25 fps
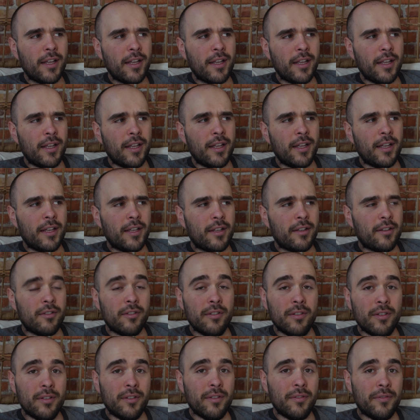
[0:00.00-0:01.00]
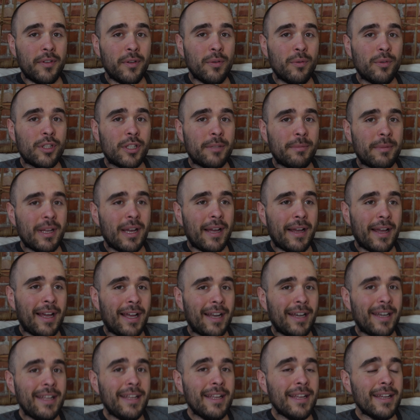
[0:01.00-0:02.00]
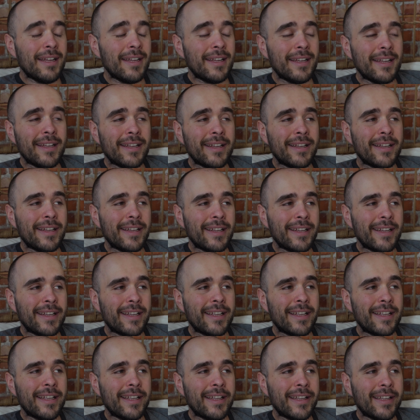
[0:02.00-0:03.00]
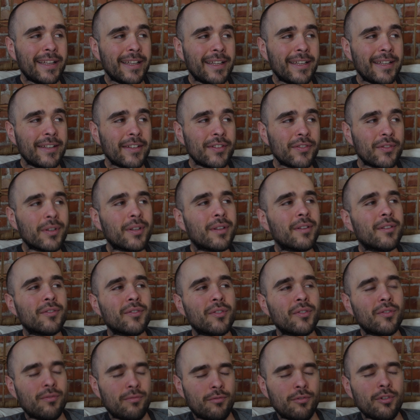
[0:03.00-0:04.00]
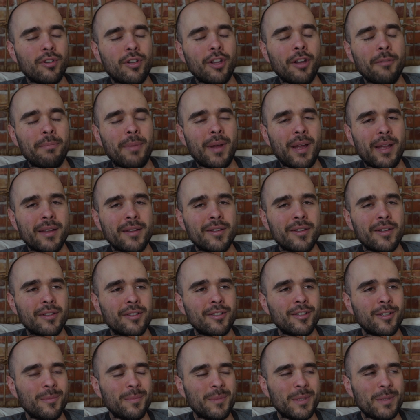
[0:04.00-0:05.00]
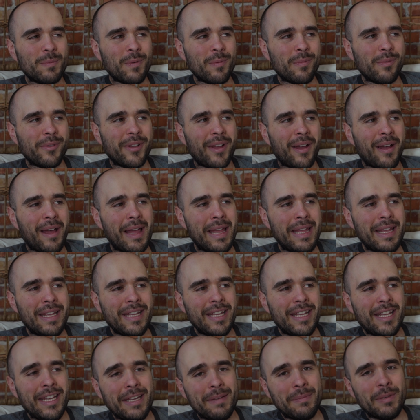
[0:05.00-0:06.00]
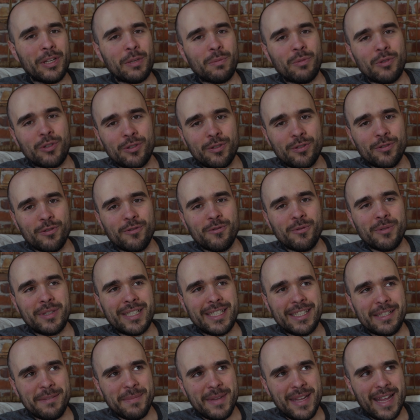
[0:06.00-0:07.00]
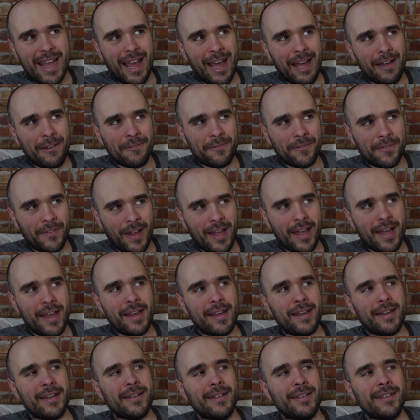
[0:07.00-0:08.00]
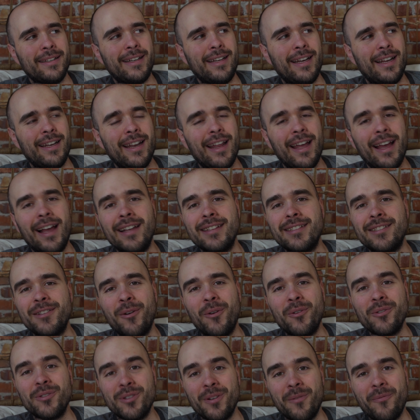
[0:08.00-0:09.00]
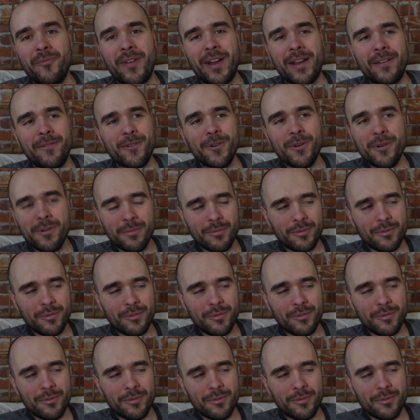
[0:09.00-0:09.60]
Euh, de, vidéos que j'ai mis en, ligne. Je vais, te reparler de ça un petit peu plus tard. Mais je me suis aussi mis à faire euh, de la narration sur Fiverr.